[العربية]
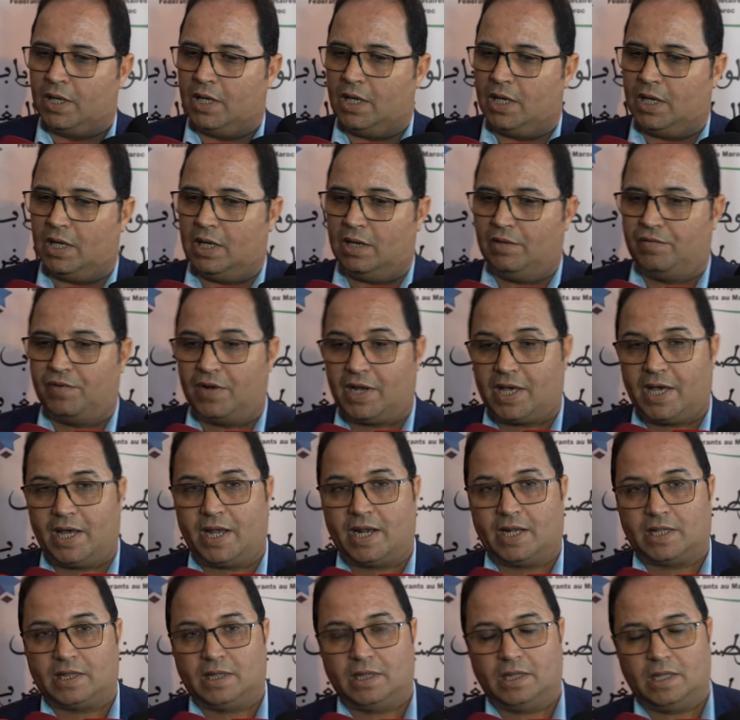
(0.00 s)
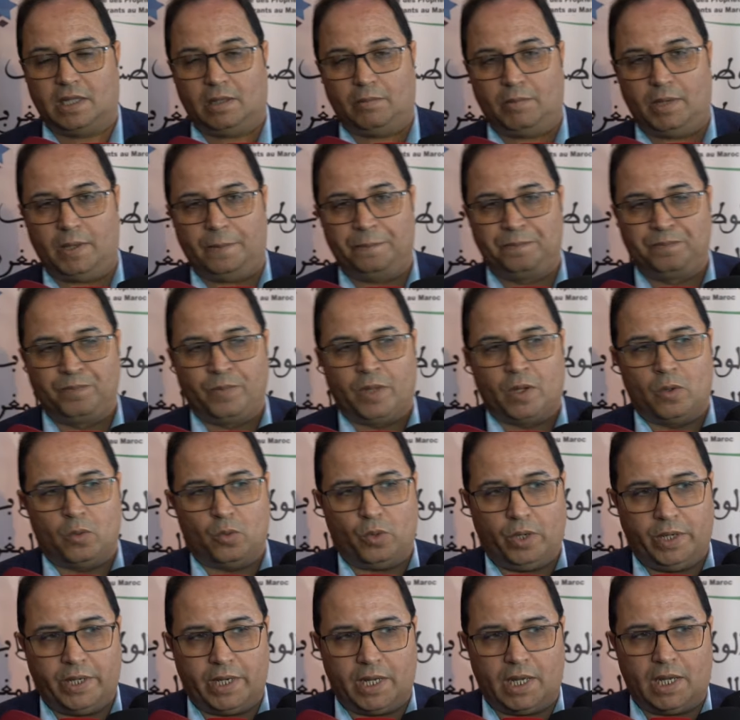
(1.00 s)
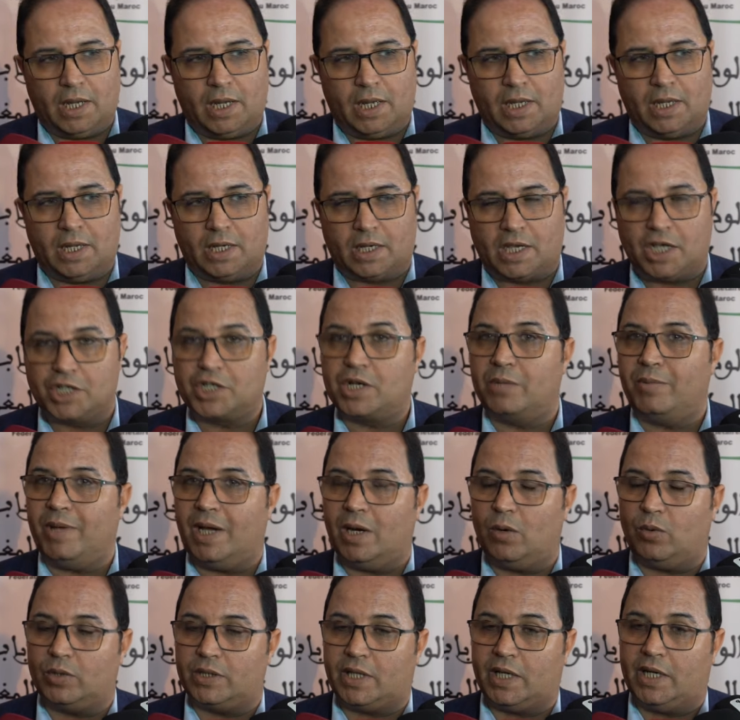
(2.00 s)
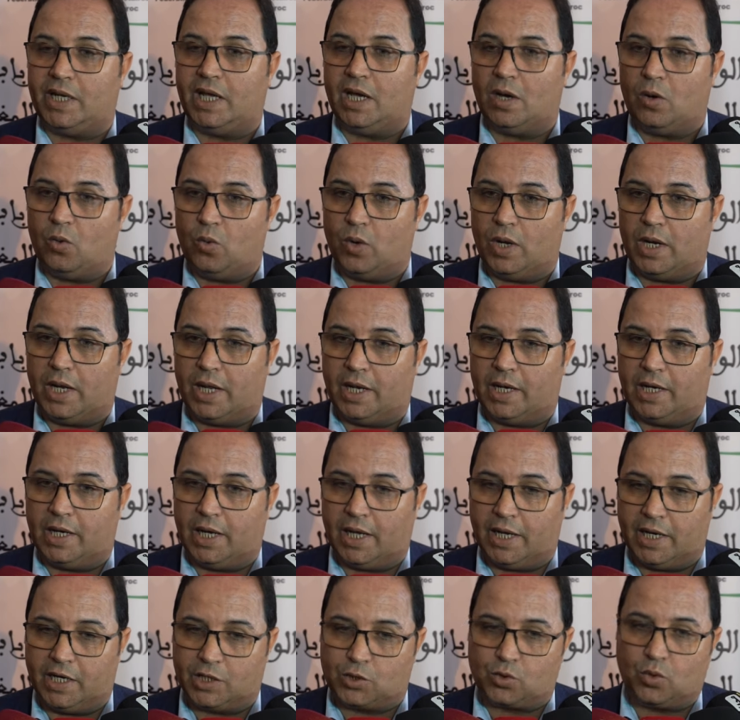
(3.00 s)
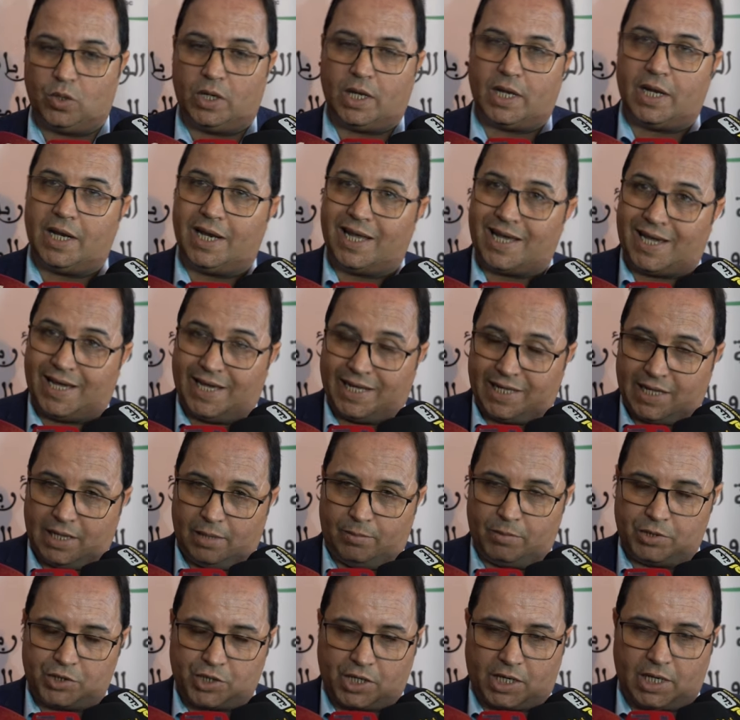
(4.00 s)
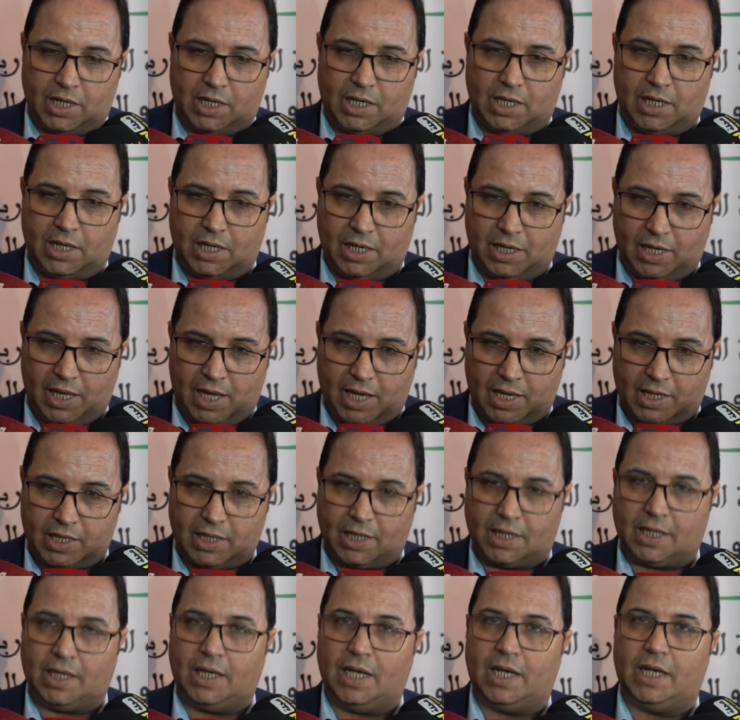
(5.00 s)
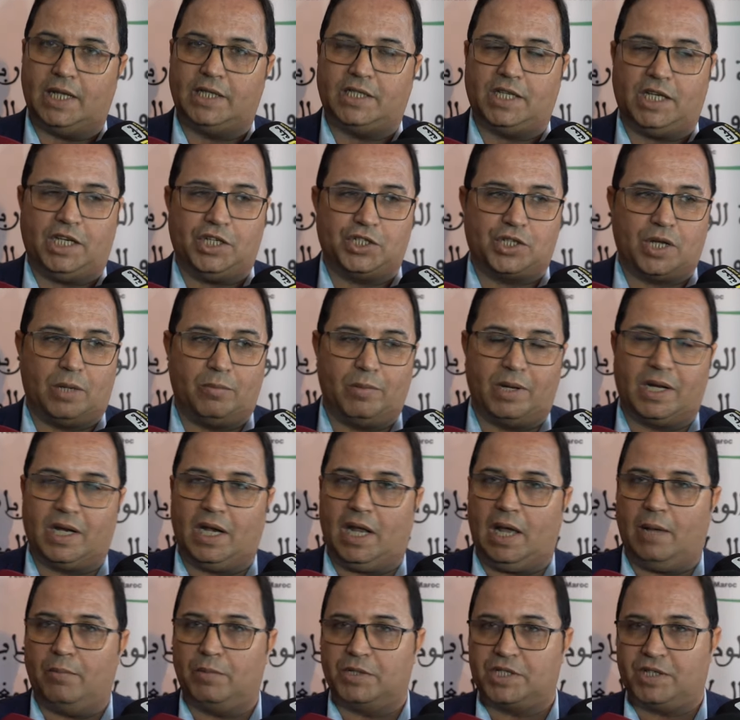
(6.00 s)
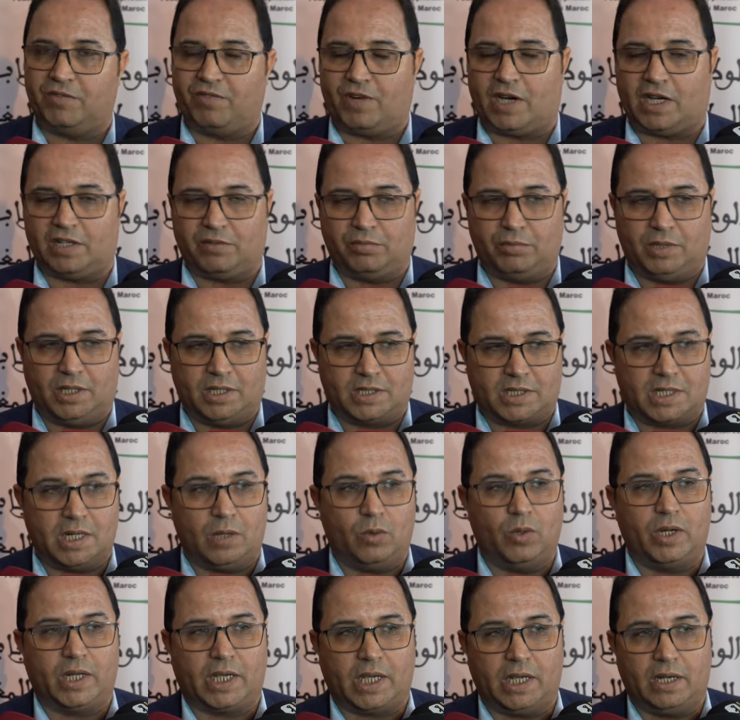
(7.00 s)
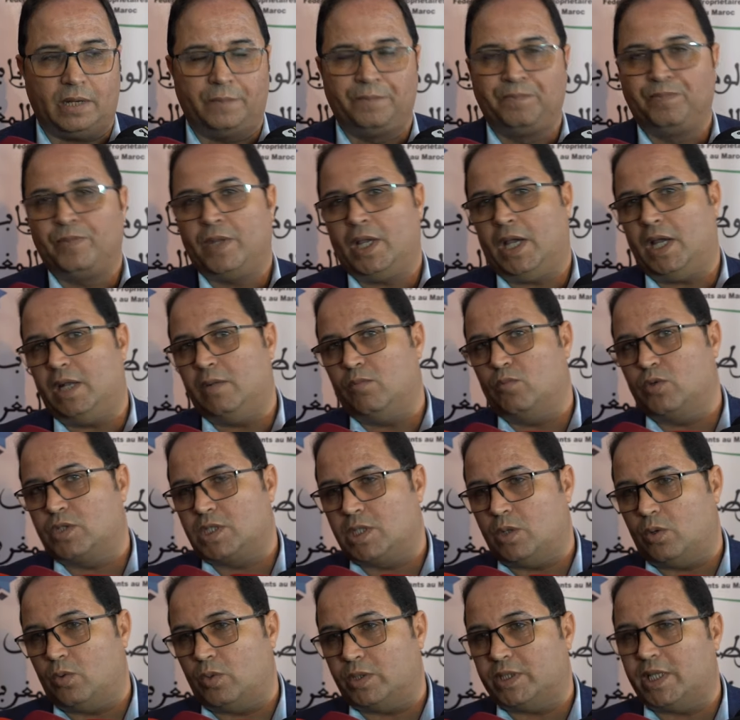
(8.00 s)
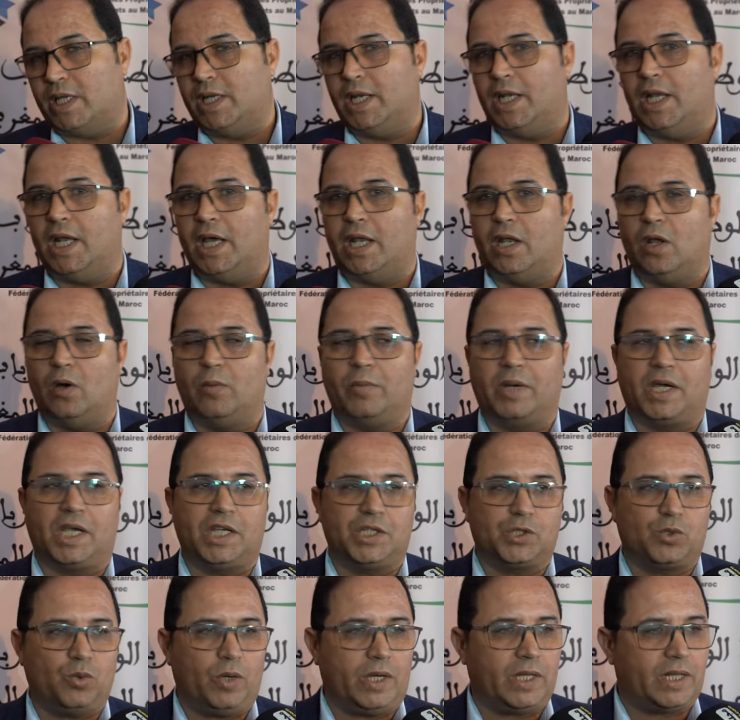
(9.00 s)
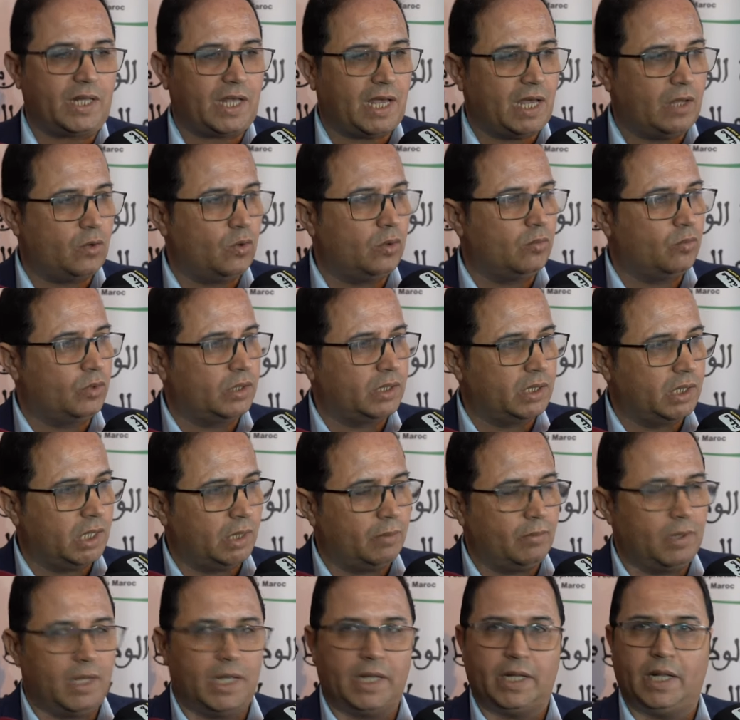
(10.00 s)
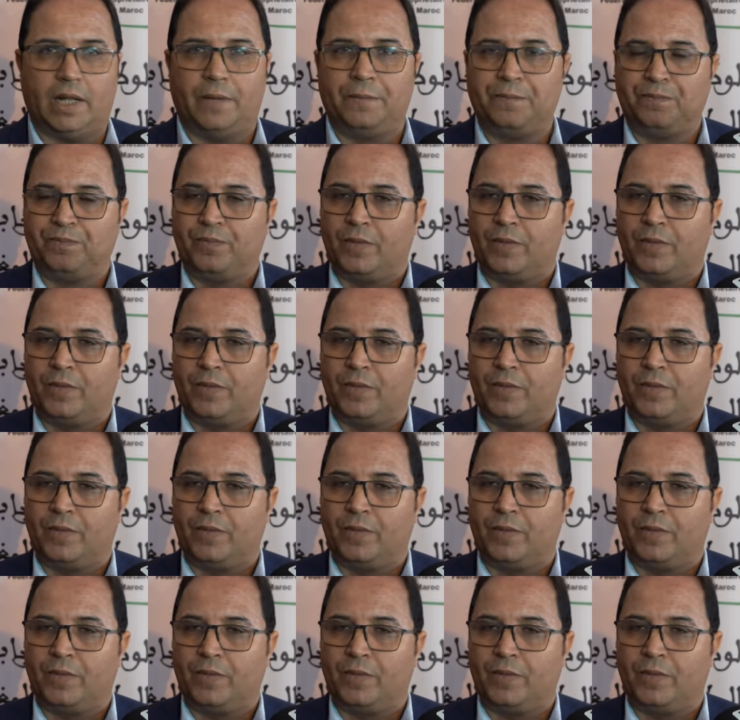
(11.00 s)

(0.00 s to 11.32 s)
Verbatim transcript: آه، في القرار التنظيمي وحنا آه، كجامعه وطنيه اولا لان شكون اللي خلق هذه المشاكل الحقيقيه اللي تعيشها الملك العام ماشي فقط مدينه سلا ولكن على المستوى الوطني لانه ما كاينش واحد القانون منظم لهذا